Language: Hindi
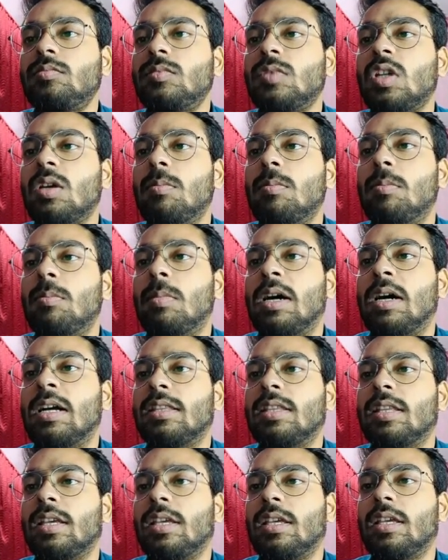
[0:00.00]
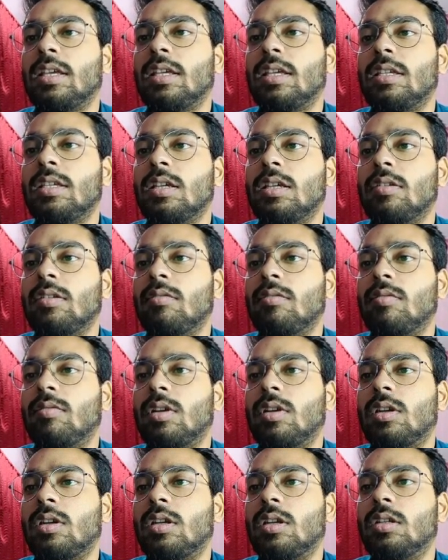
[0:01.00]
मानते हैं कि ये वन
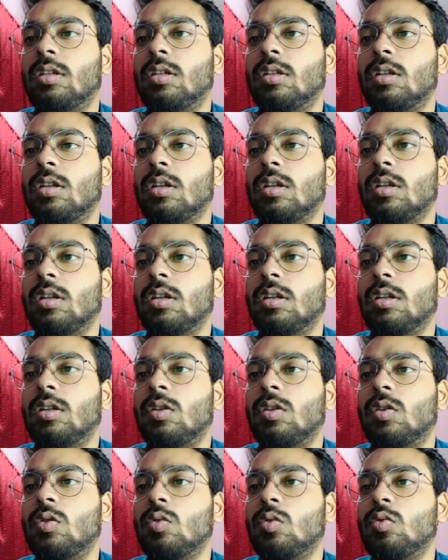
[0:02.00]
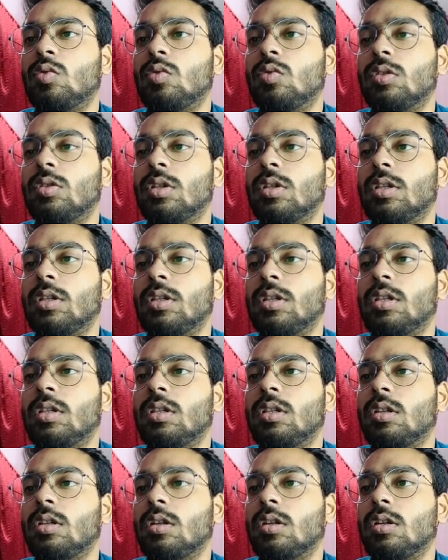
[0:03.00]
है ठीक है टू थ्री
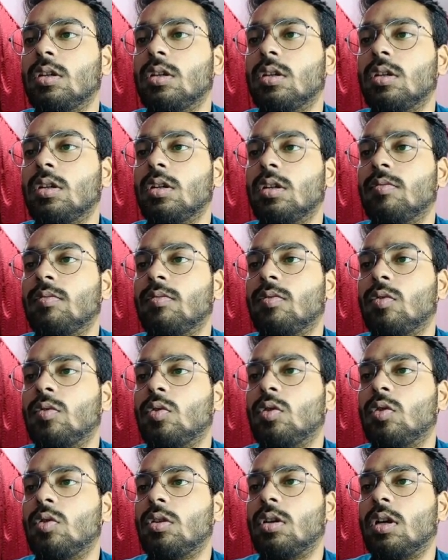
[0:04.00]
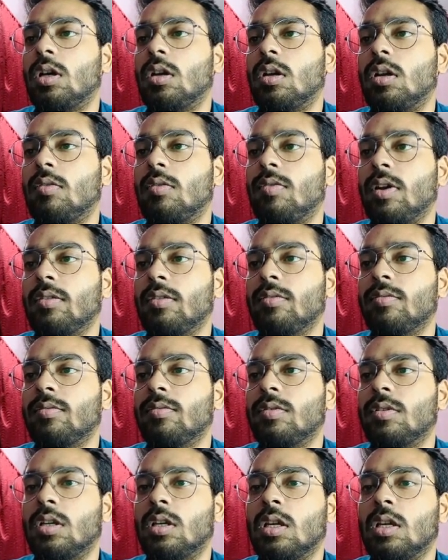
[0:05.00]
फोर और फाइव
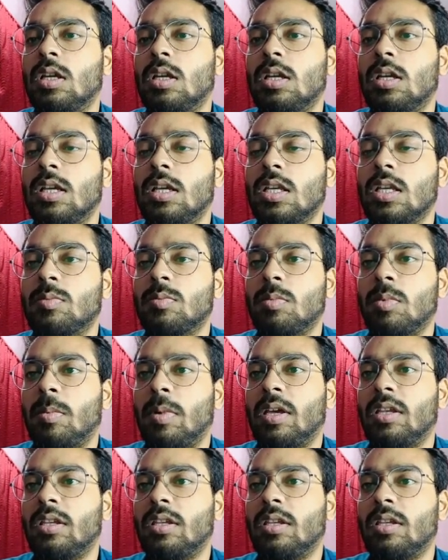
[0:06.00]
ठीक है इसमें माइनस